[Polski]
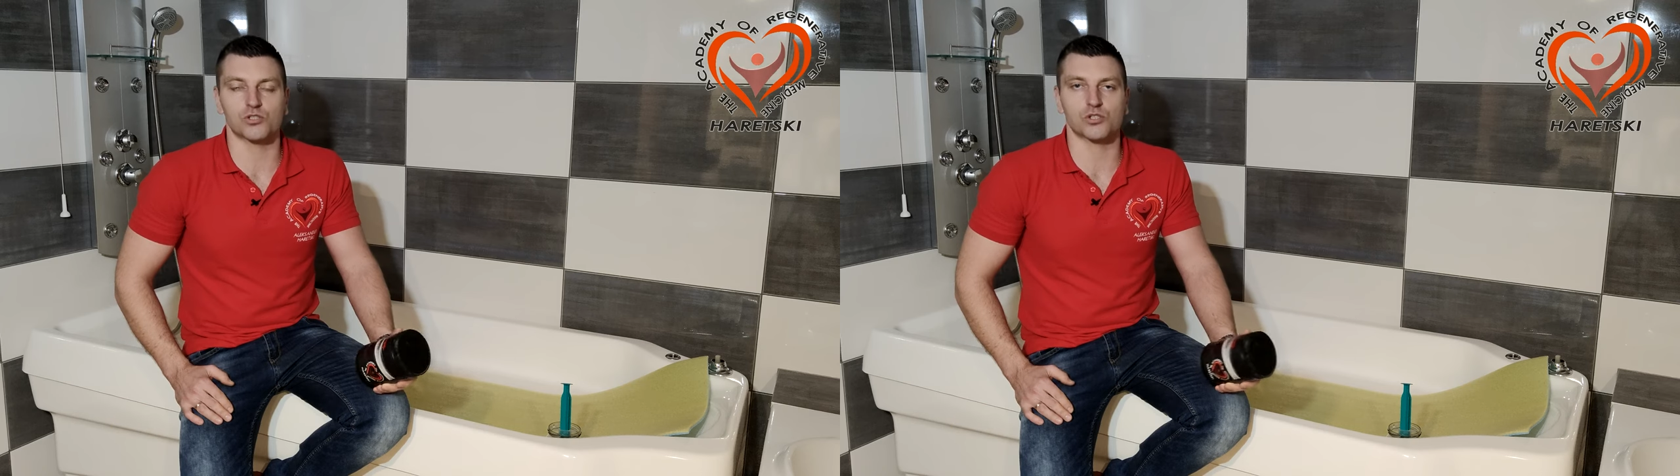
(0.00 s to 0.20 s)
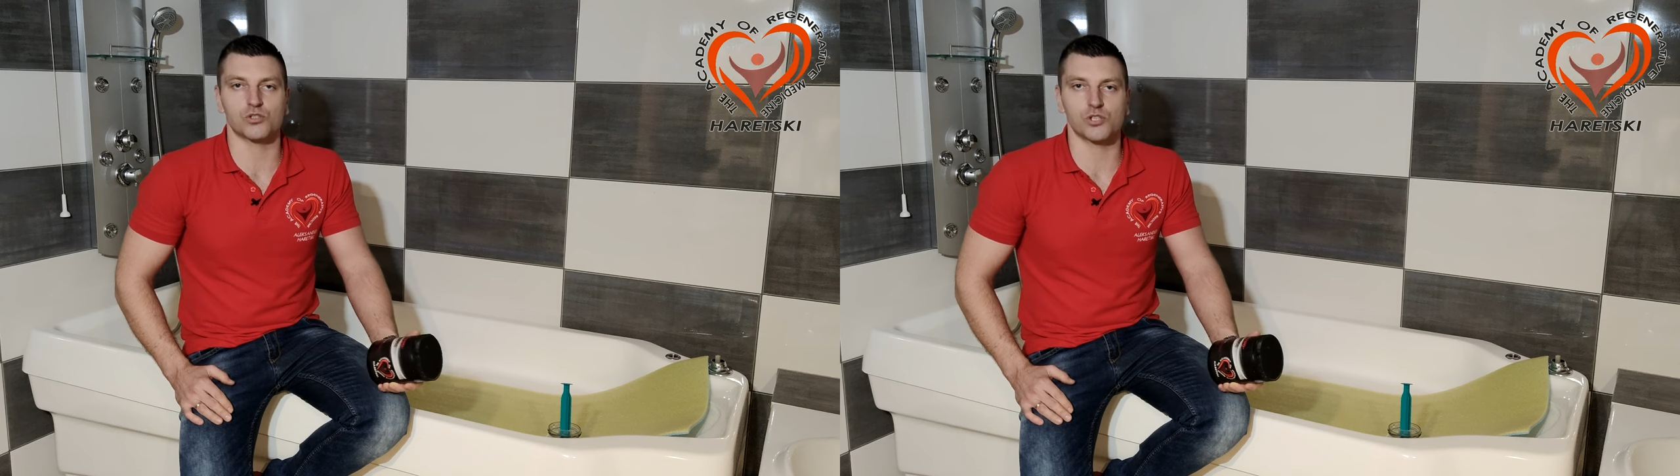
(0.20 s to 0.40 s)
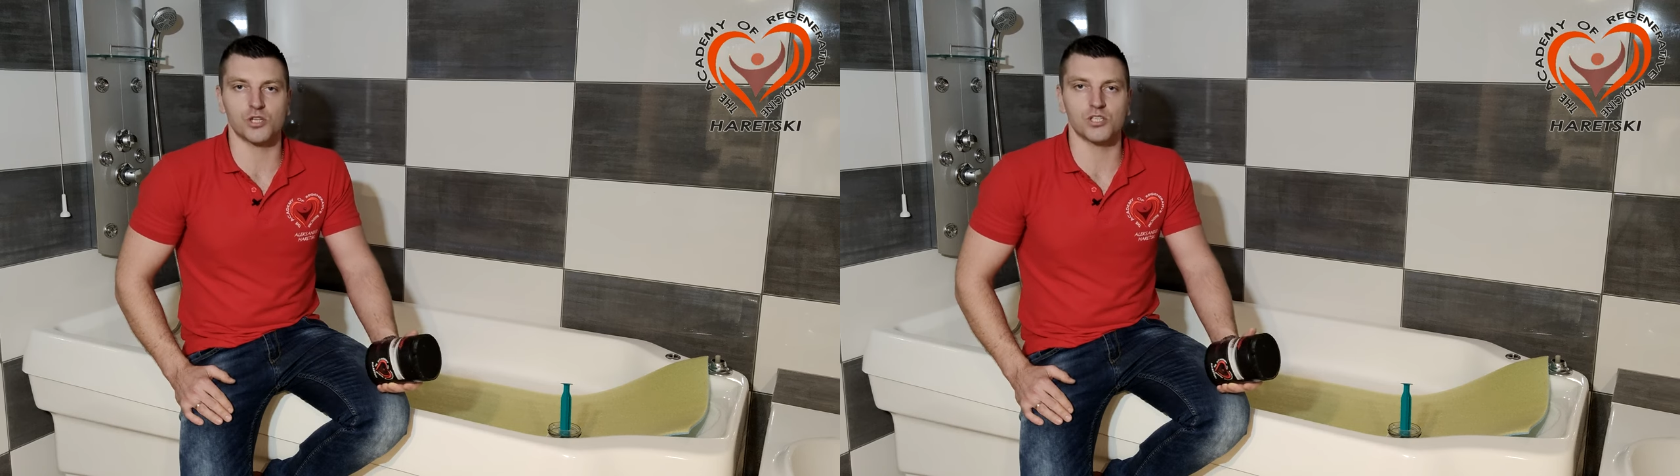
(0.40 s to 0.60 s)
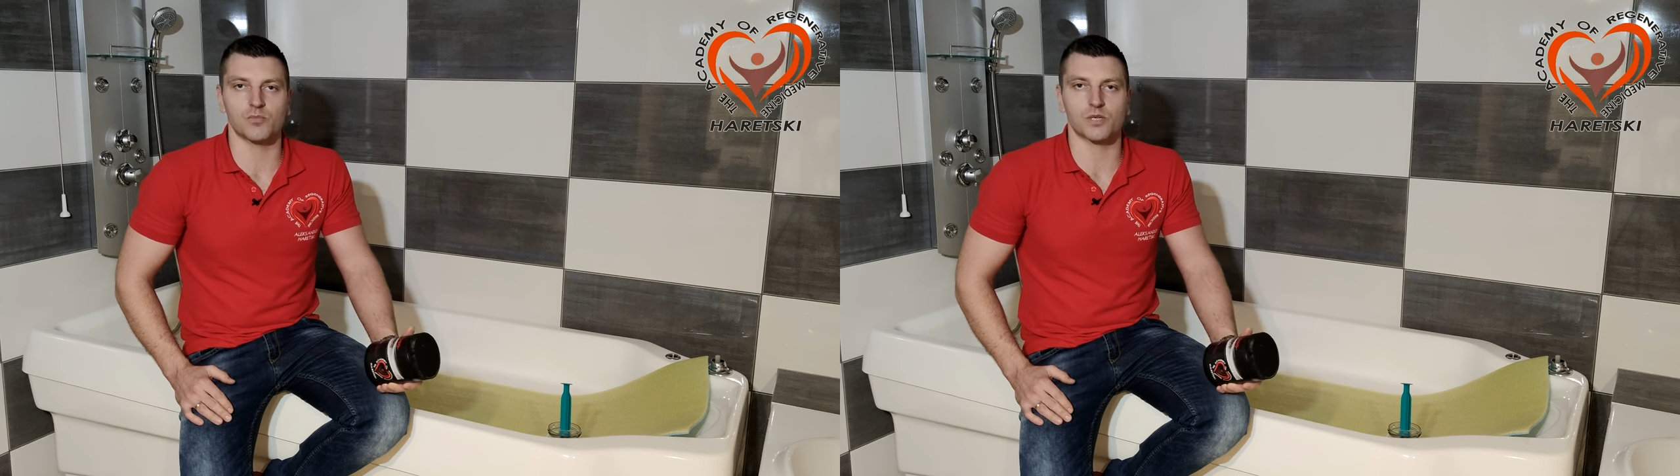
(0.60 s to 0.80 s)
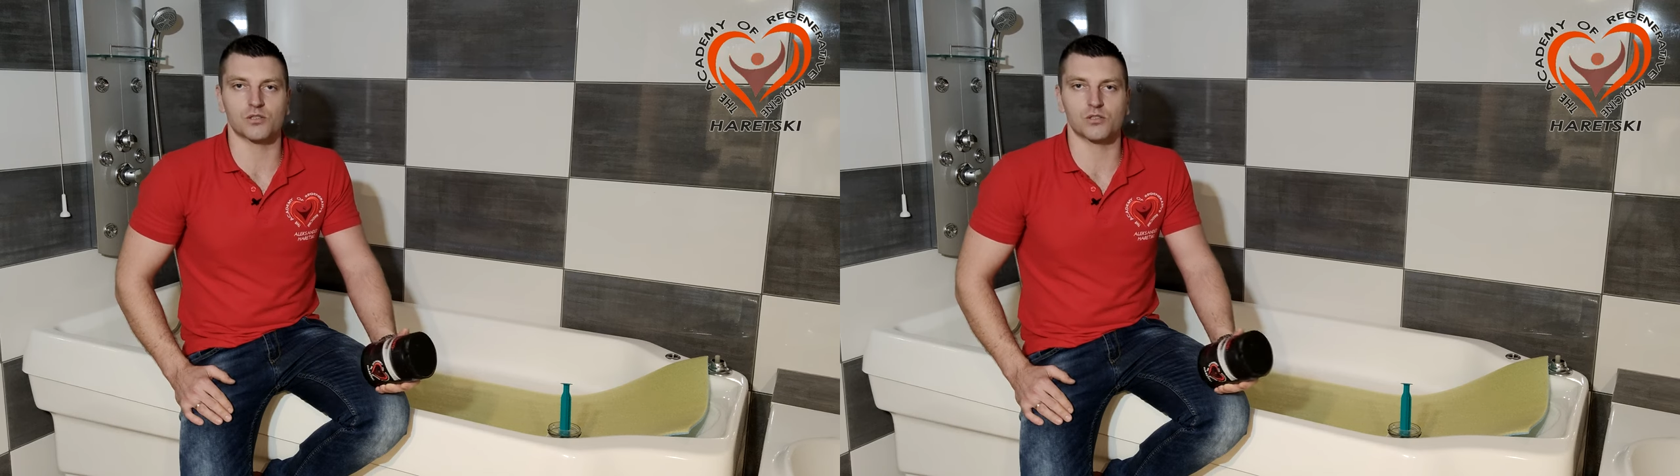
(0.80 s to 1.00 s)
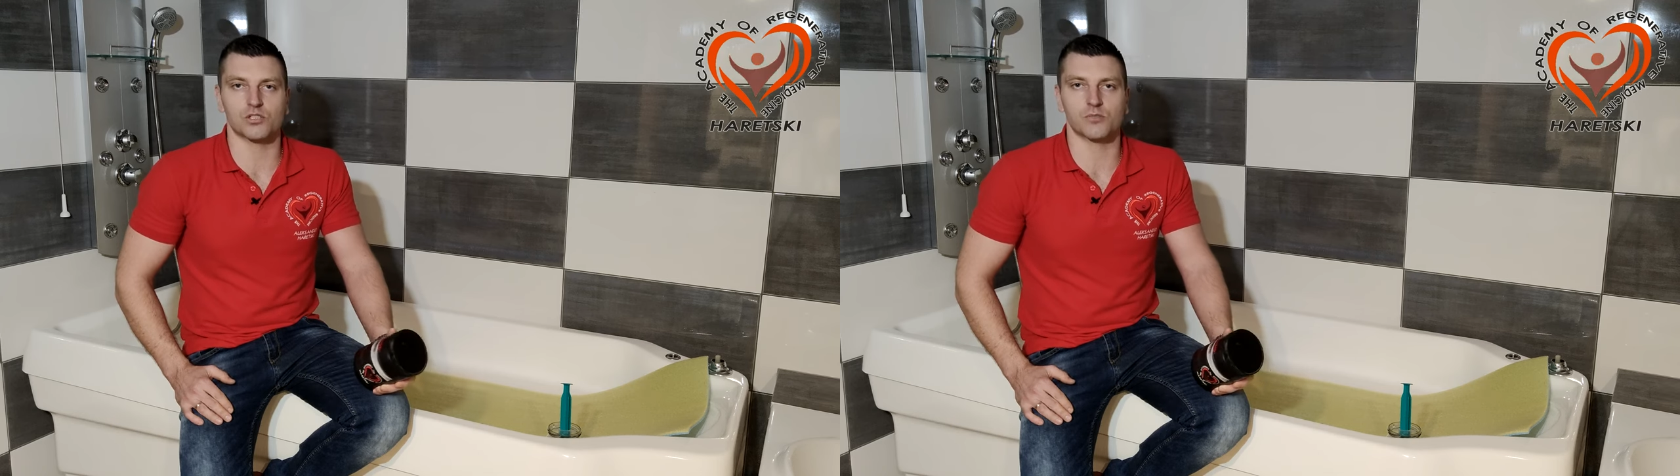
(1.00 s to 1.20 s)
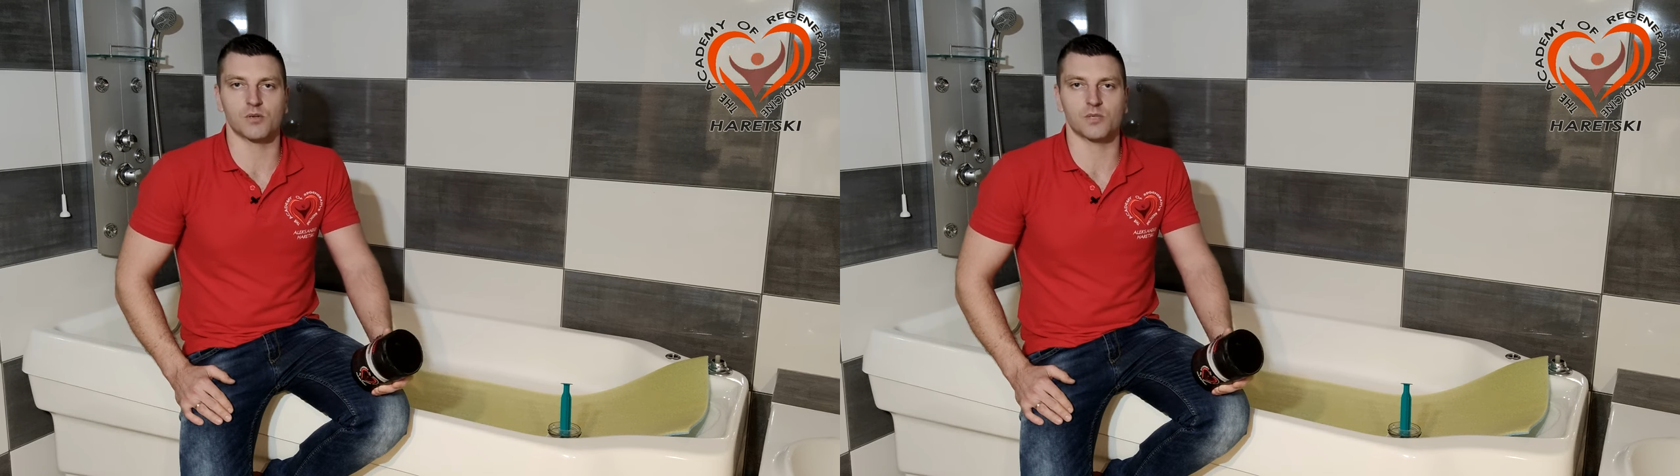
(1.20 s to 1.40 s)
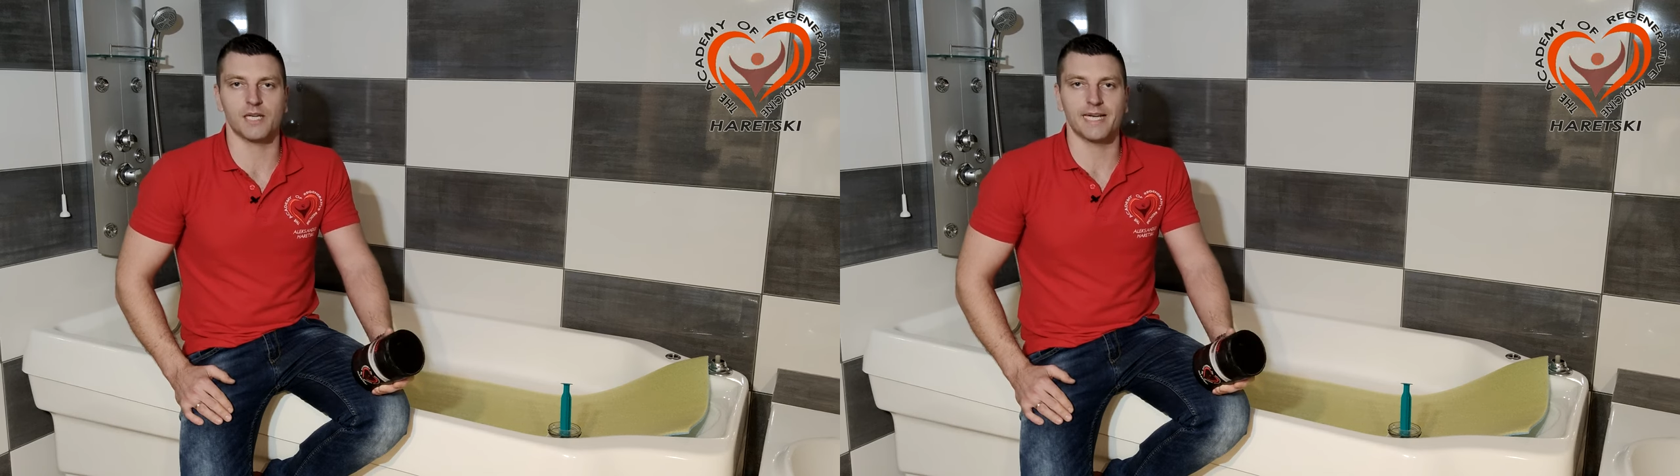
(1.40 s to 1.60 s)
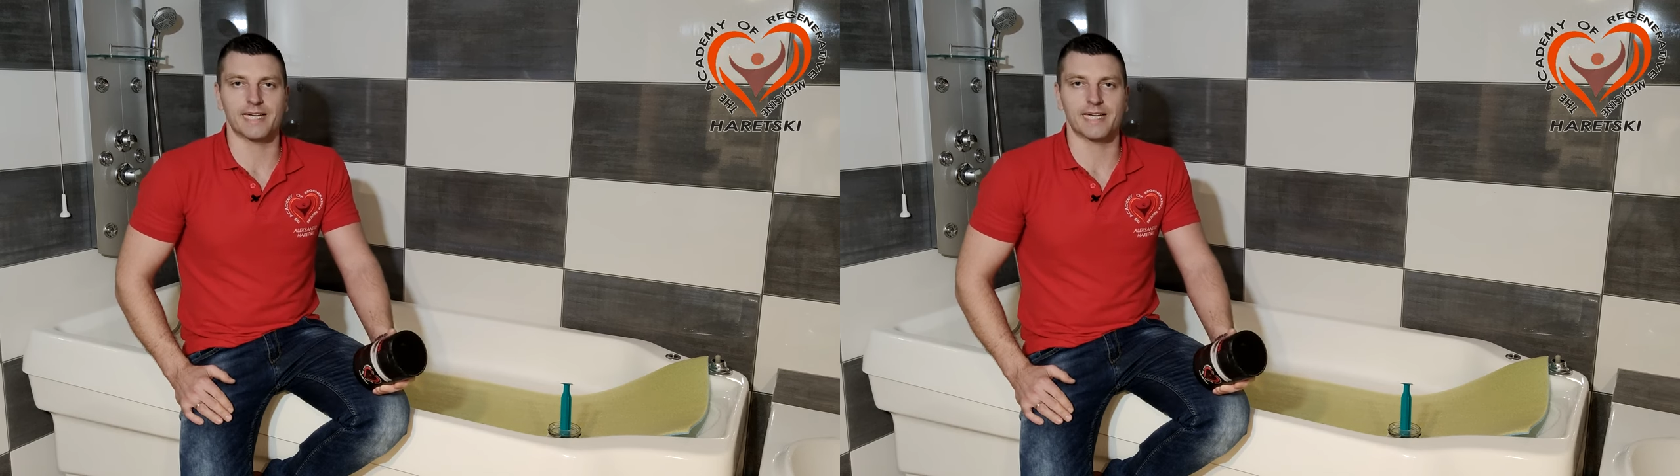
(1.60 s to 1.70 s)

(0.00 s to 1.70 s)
codziennie praktycznie mamy